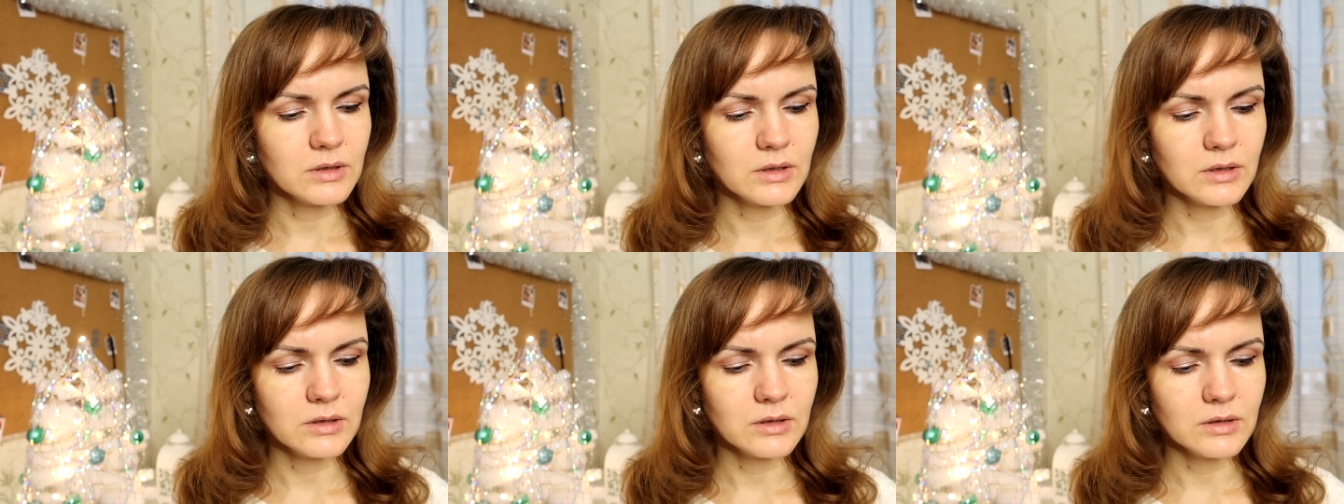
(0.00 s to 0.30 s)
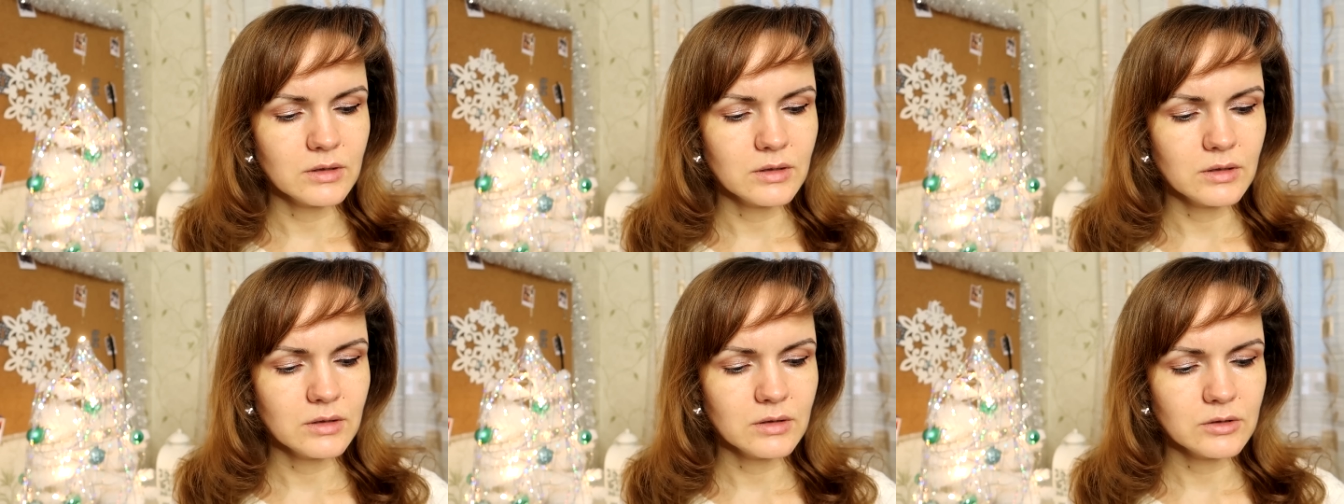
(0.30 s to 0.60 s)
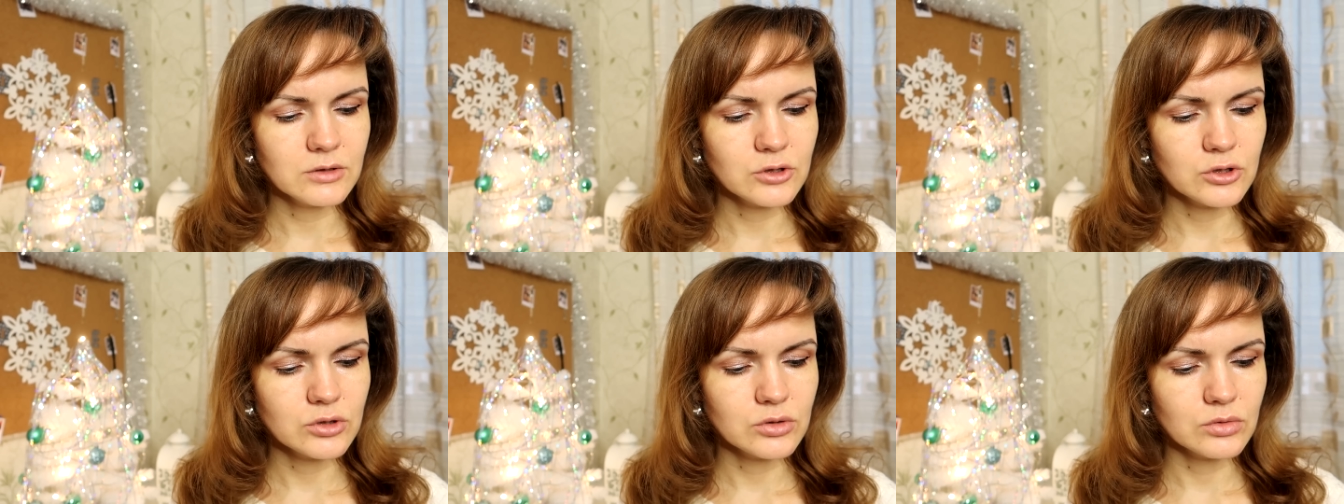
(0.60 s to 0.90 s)
Я
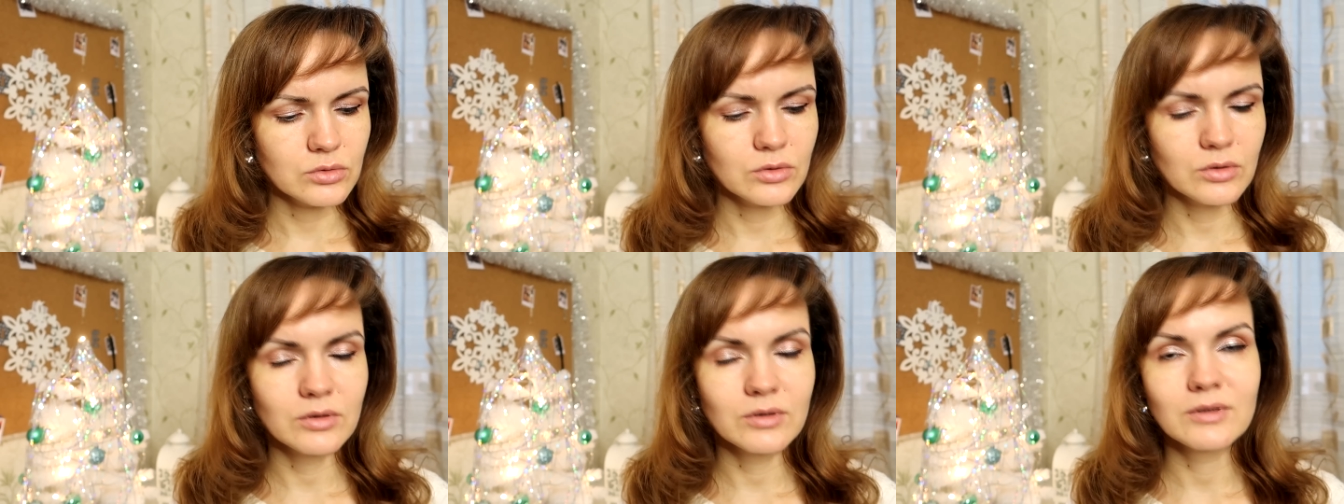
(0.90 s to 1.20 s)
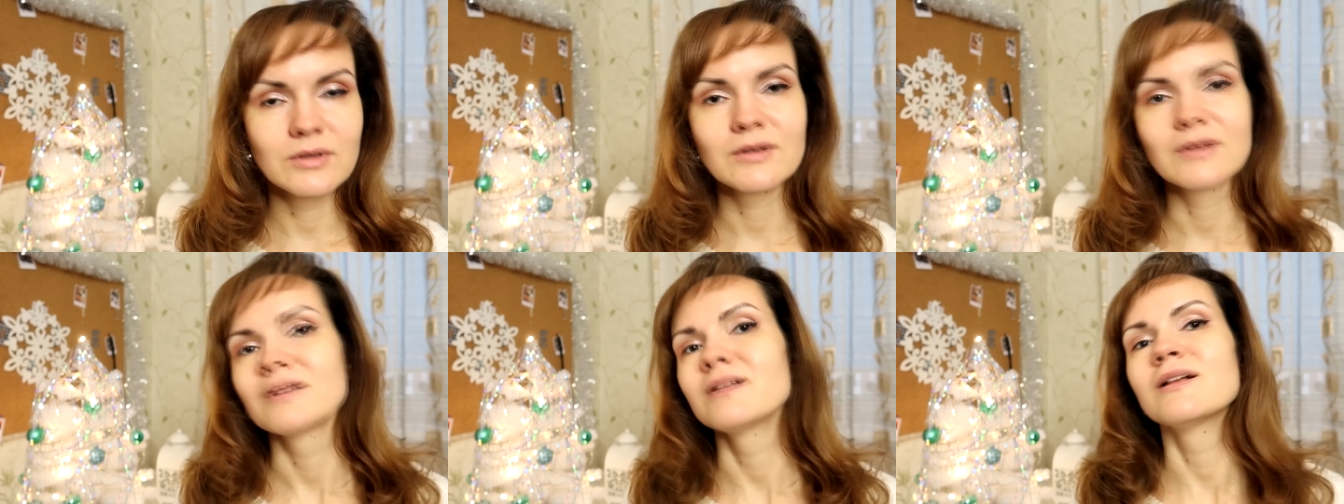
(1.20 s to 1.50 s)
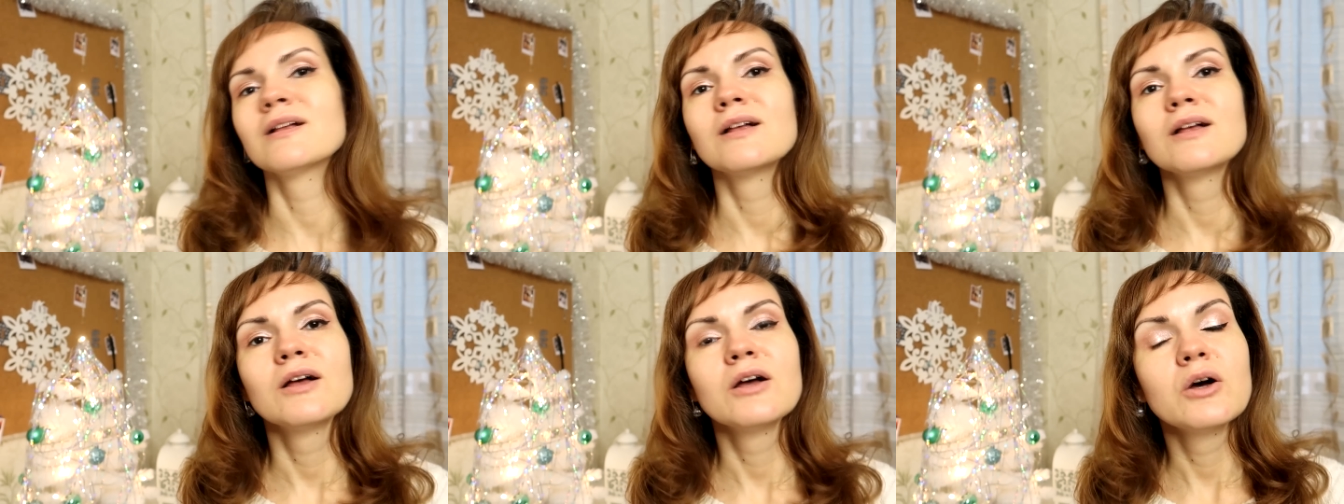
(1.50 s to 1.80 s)
надеялась, что
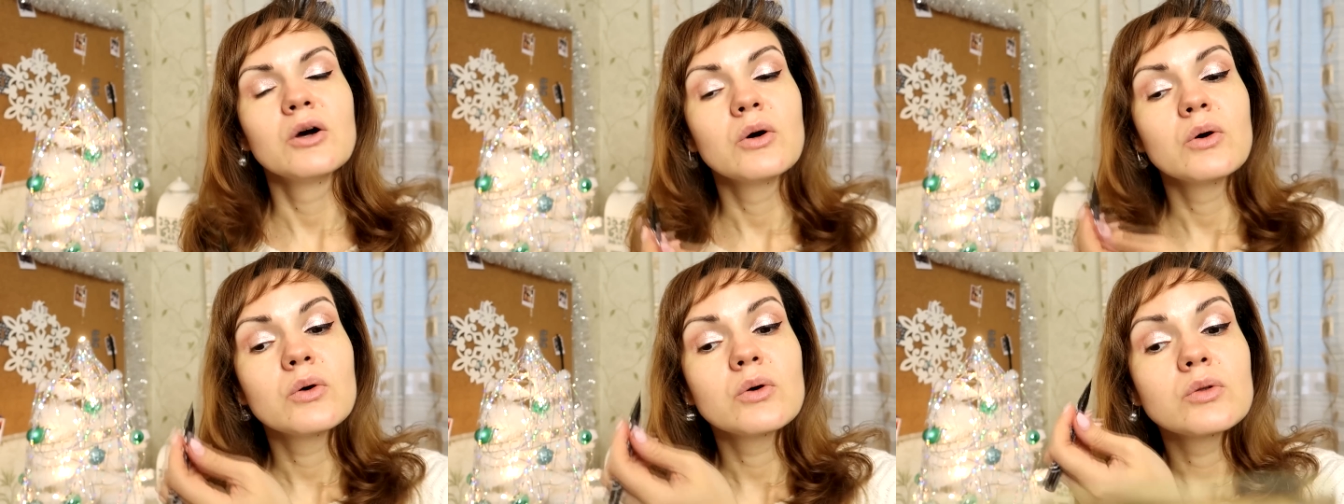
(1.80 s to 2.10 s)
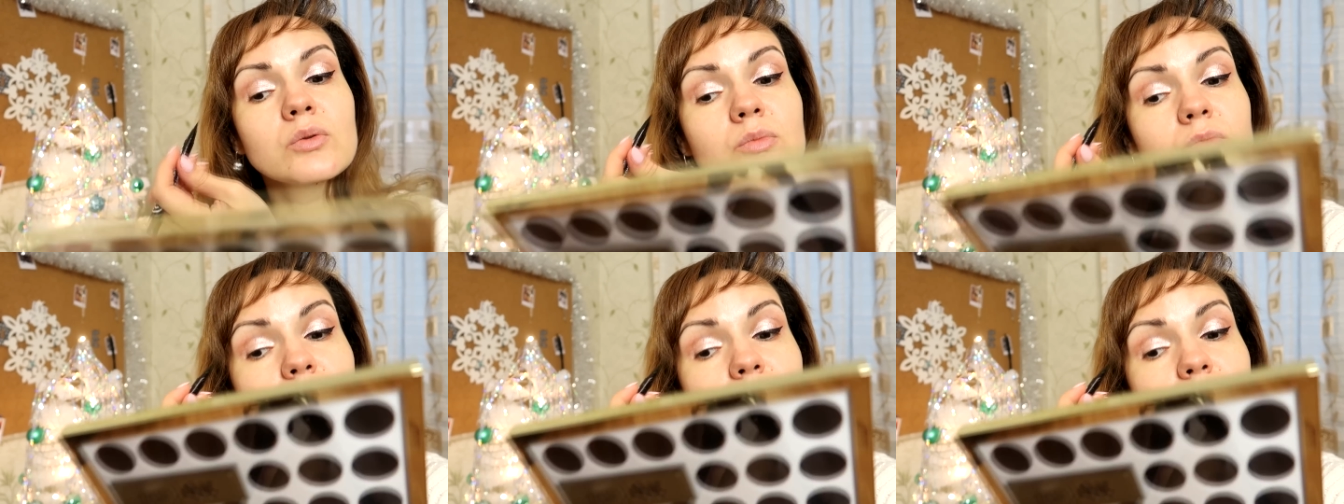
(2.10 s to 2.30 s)
он